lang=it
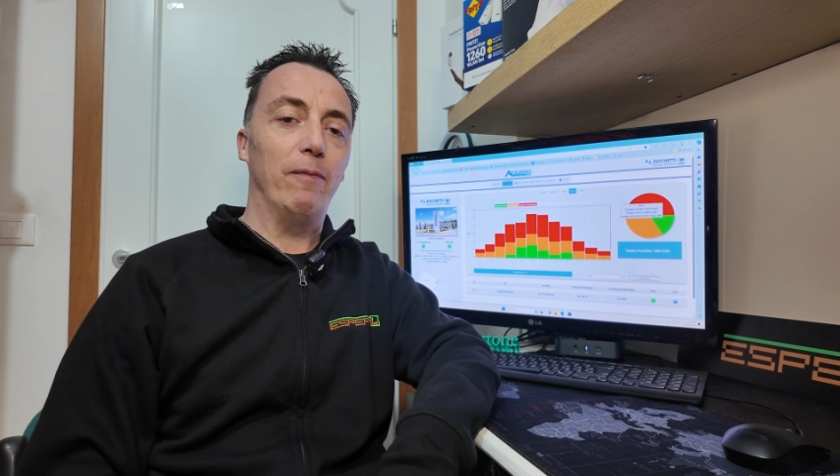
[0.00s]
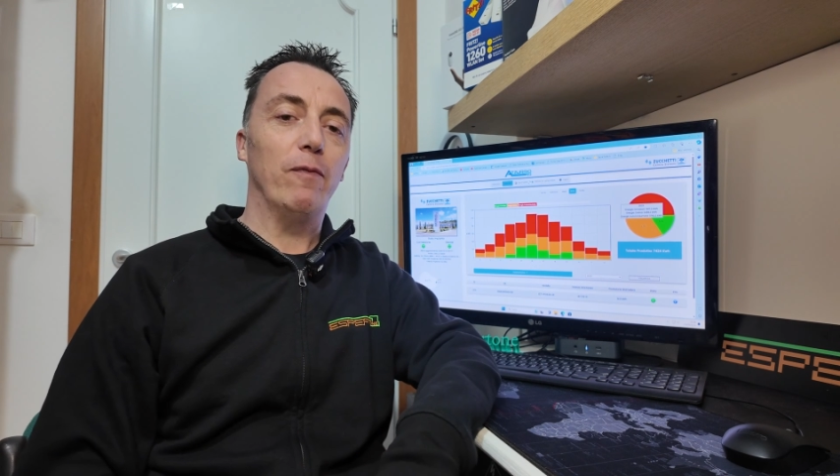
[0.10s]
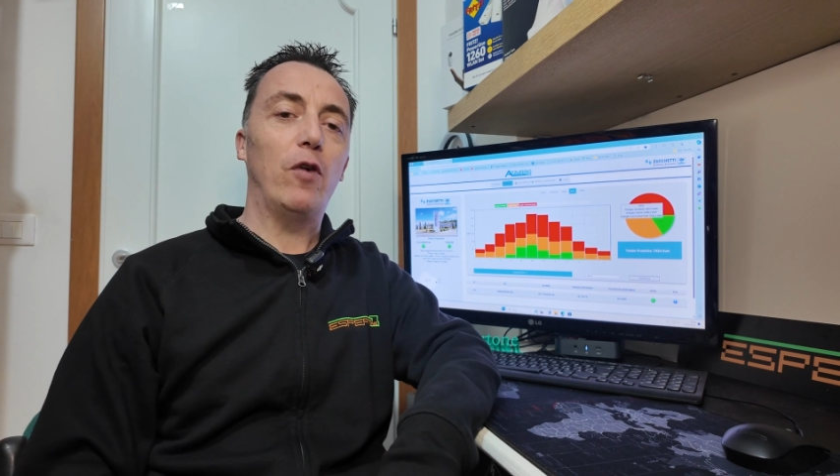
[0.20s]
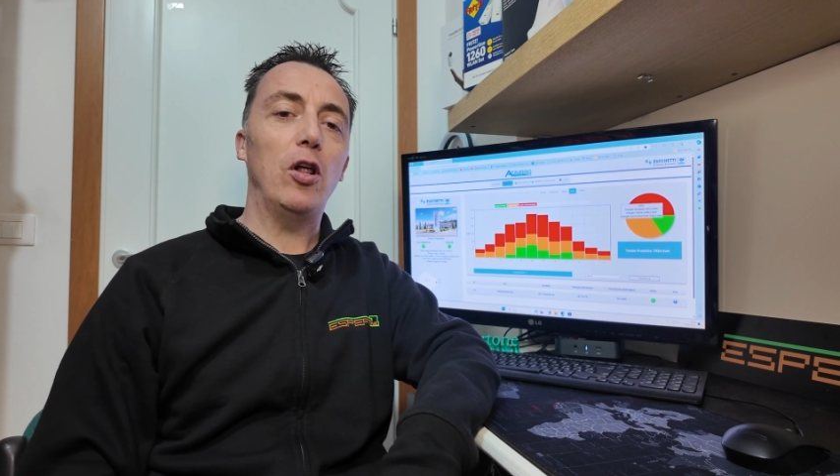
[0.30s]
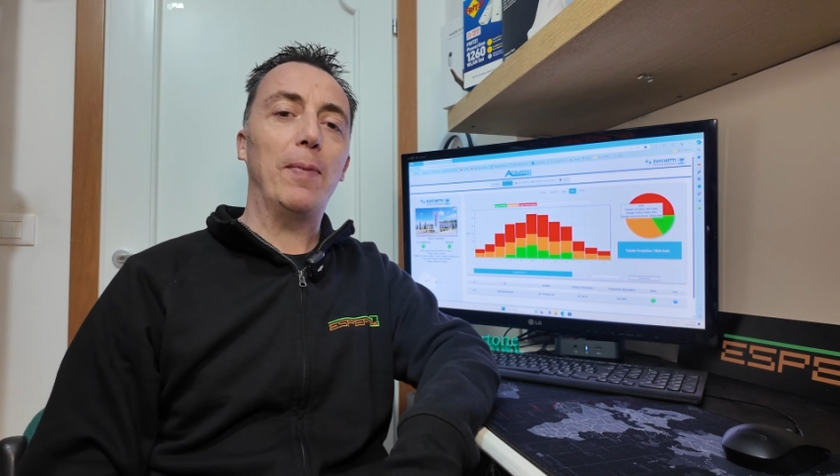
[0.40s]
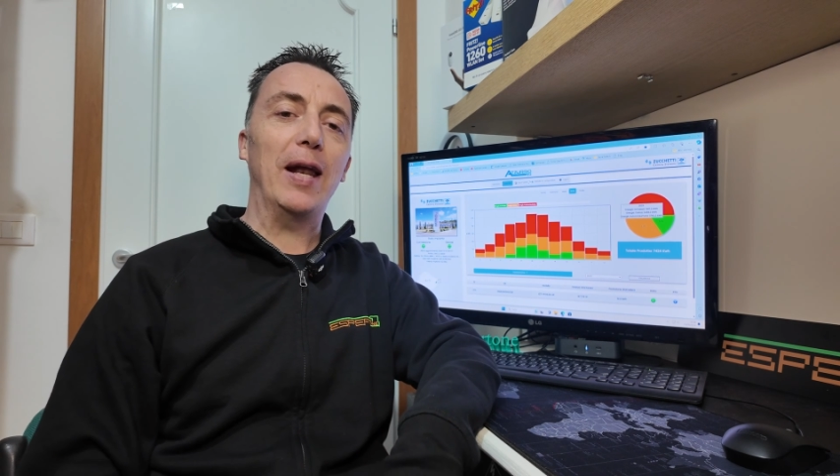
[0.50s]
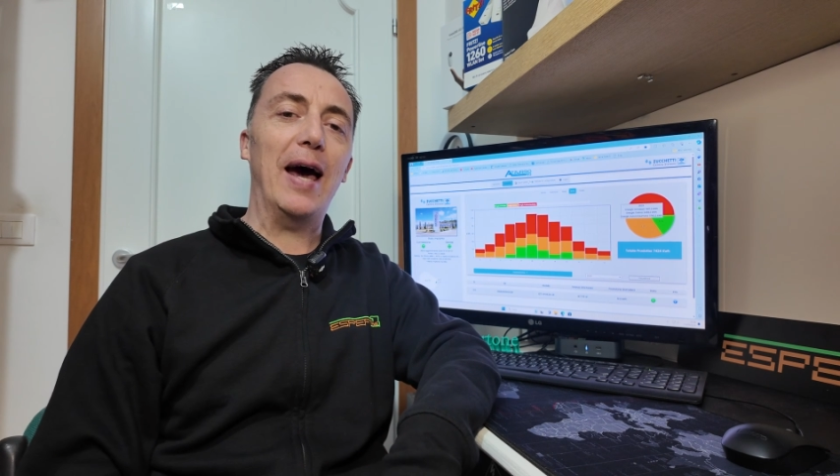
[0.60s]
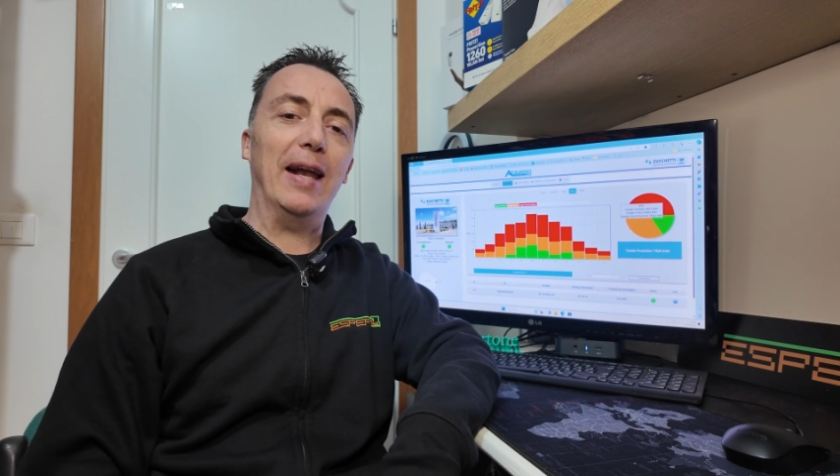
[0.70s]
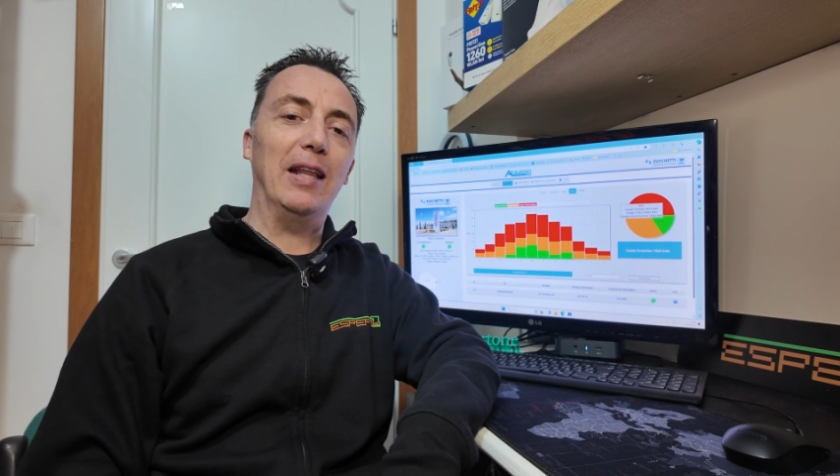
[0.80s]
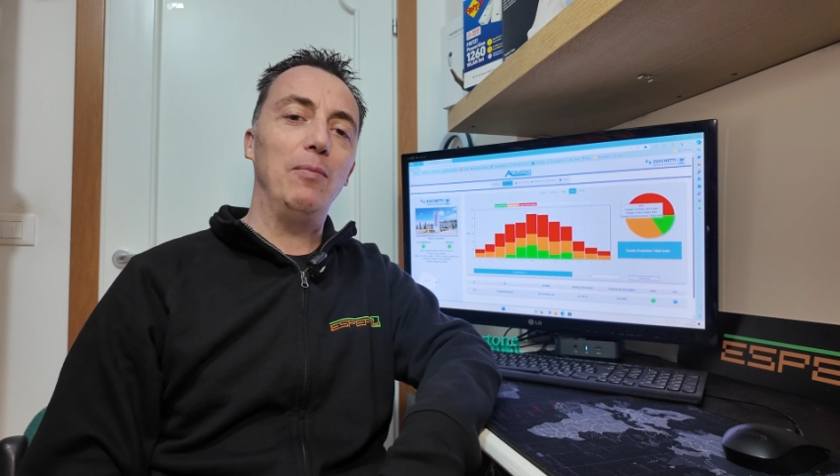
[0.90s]
Voglio
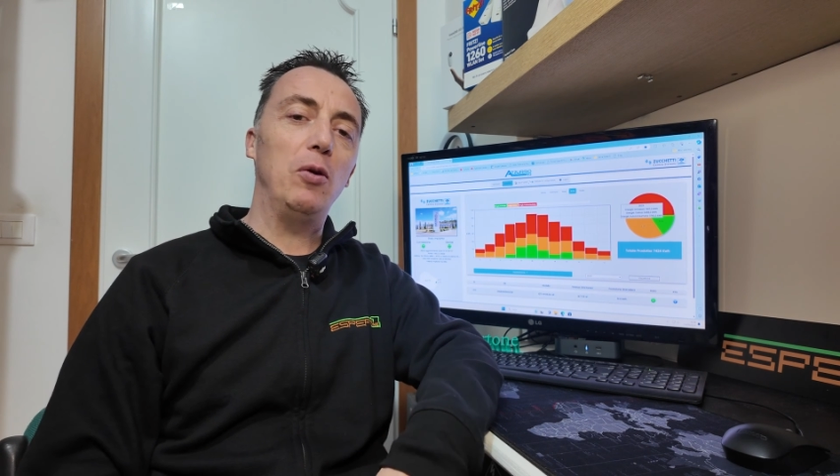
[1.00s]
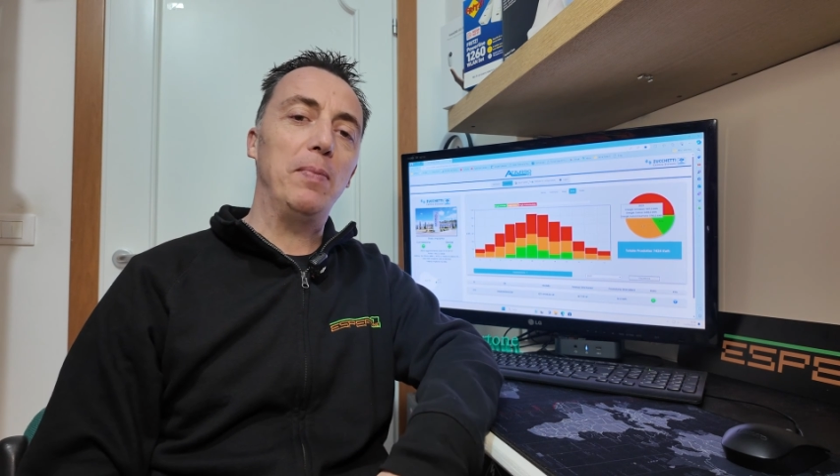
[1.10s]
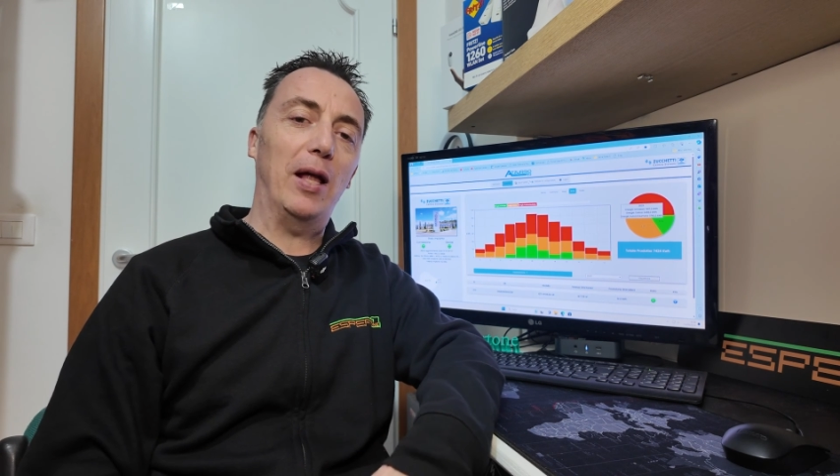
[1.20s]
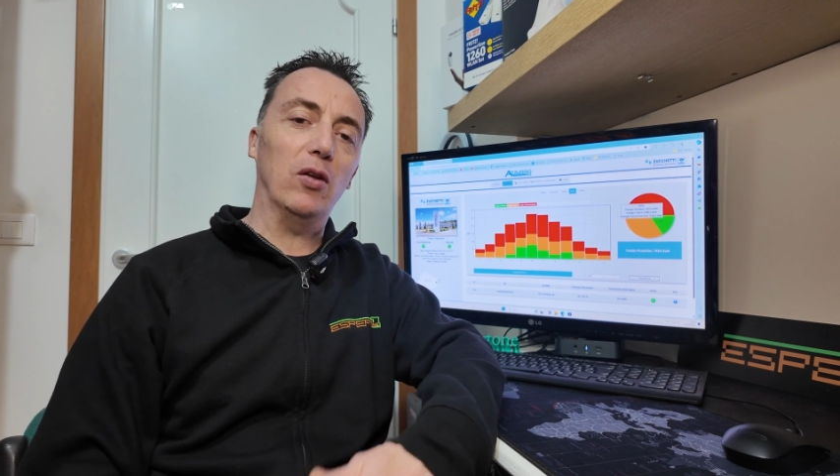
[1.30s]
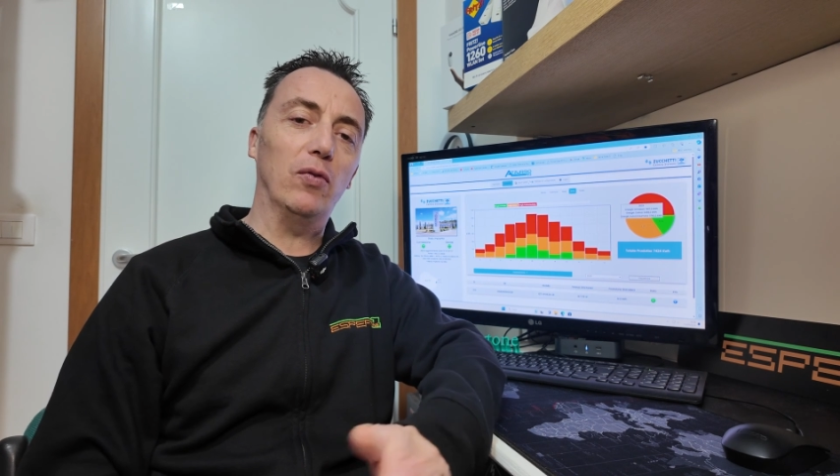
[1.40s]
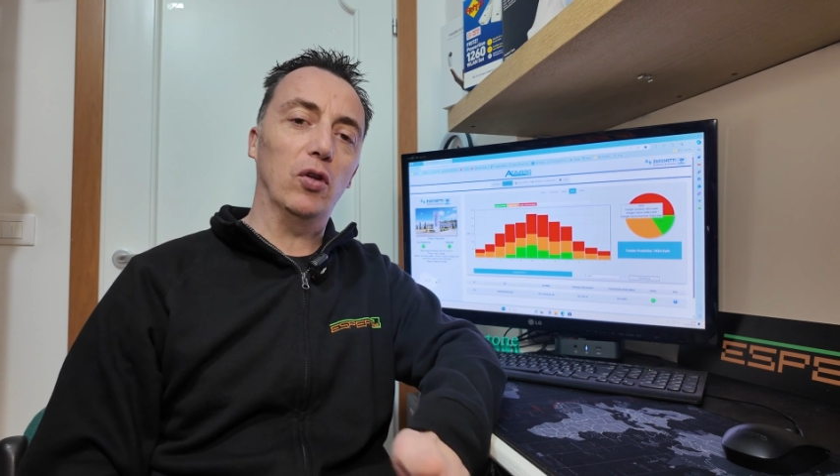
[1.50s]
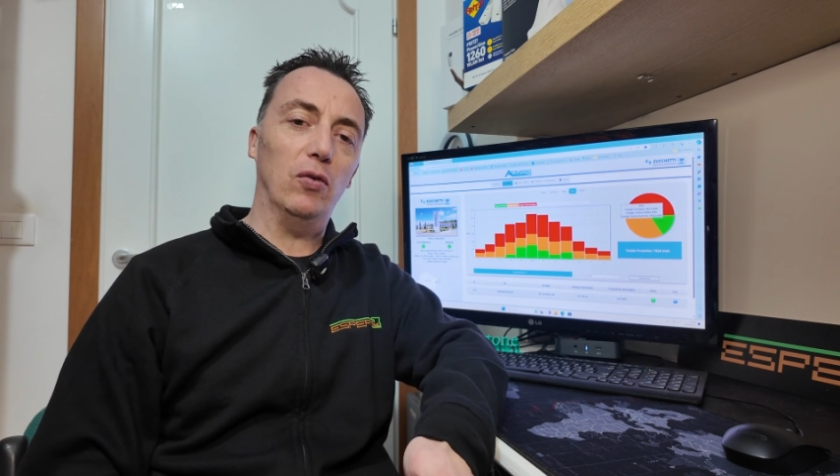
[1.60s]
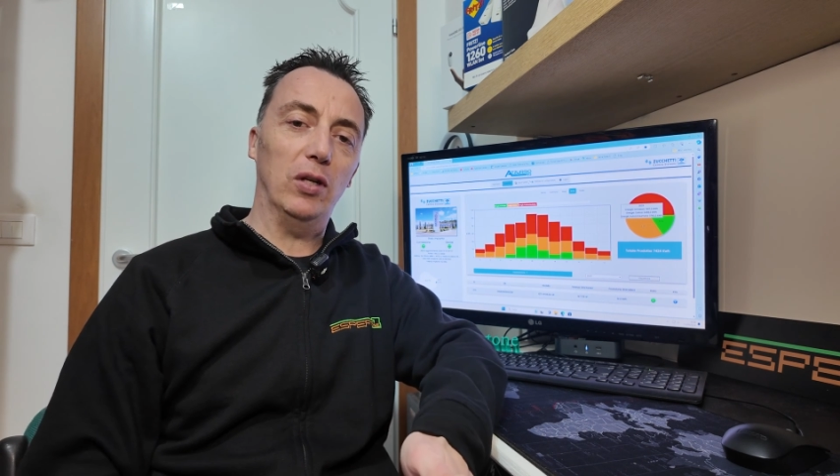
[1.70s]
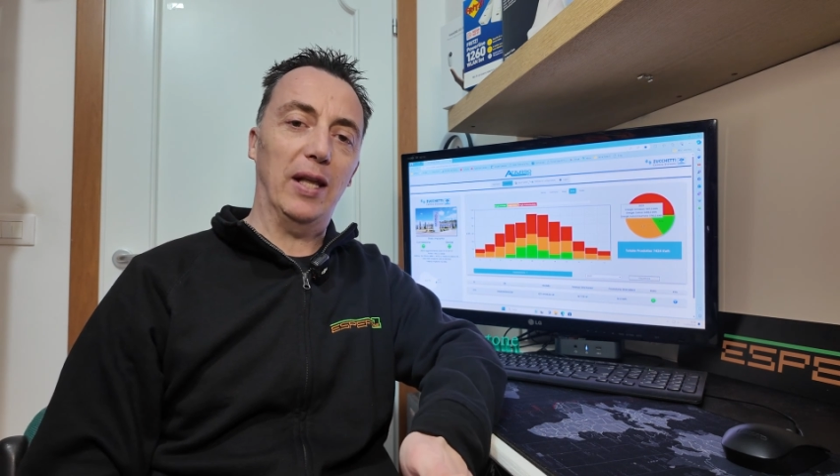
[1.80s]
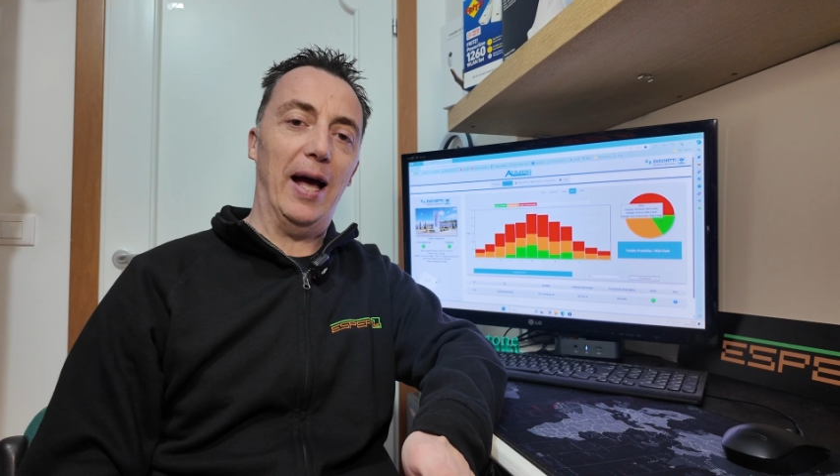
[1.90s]
parlare del mio impianto
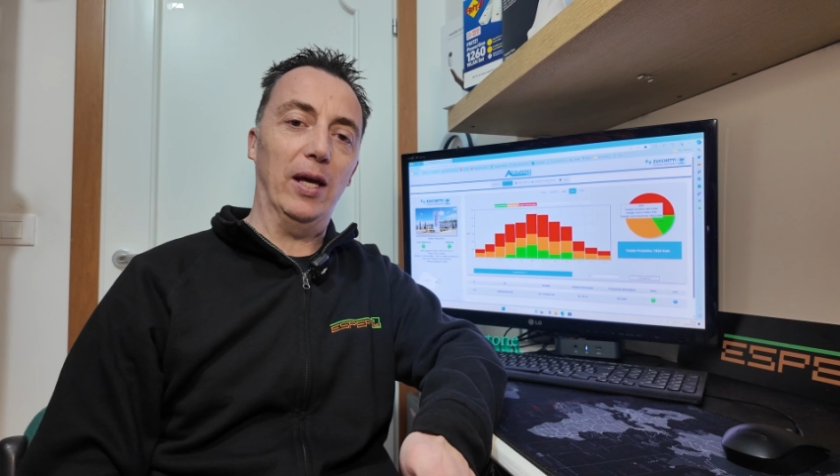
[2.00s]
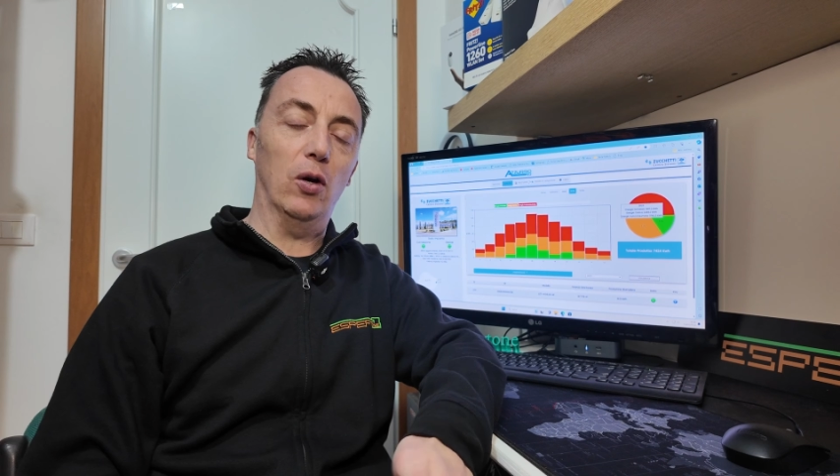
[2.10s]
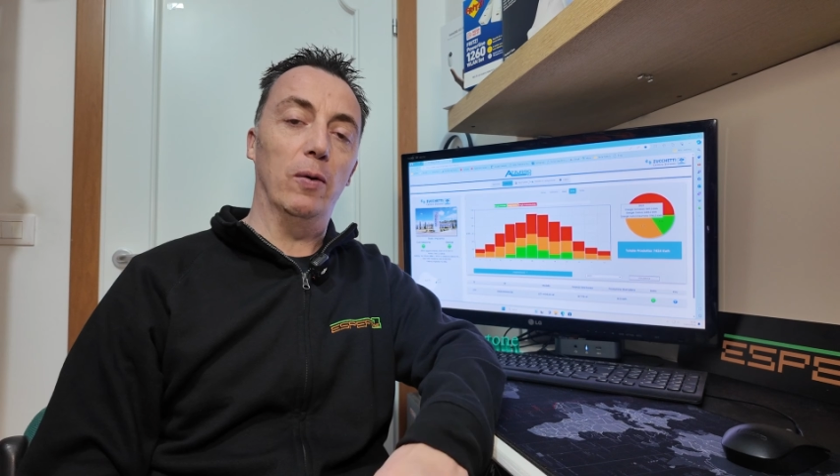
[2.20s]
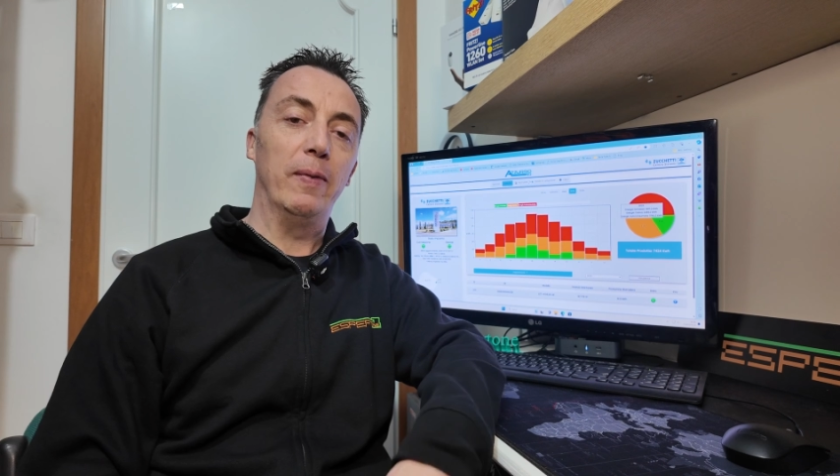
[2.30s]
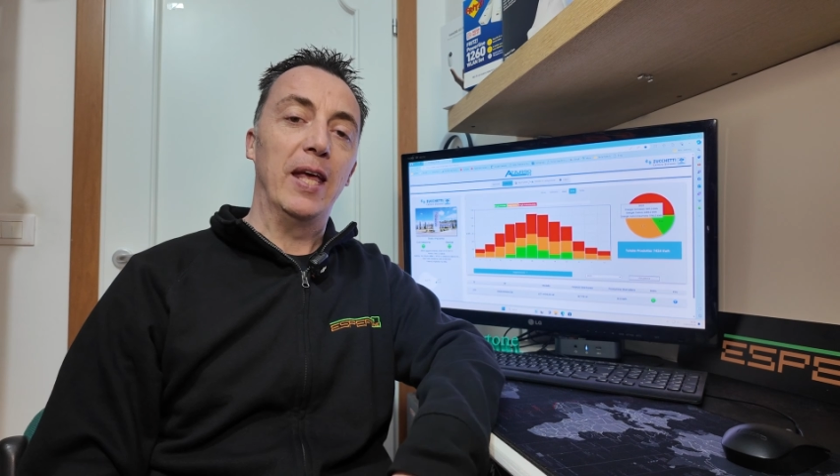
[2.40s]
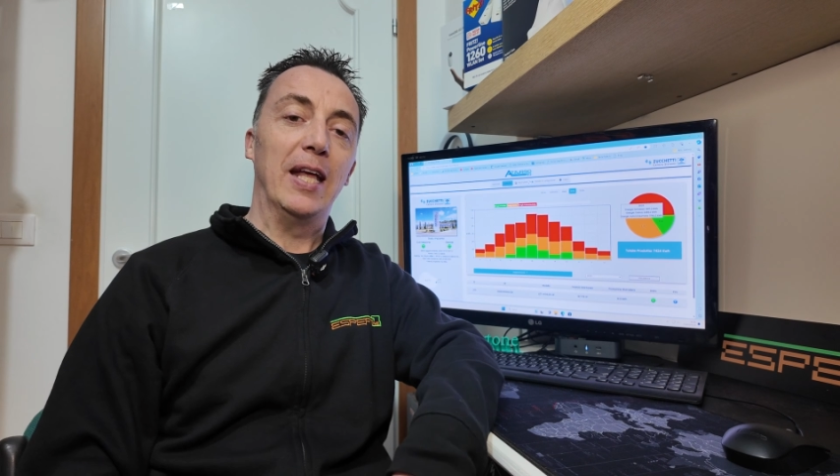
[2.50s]
fotovoltaico,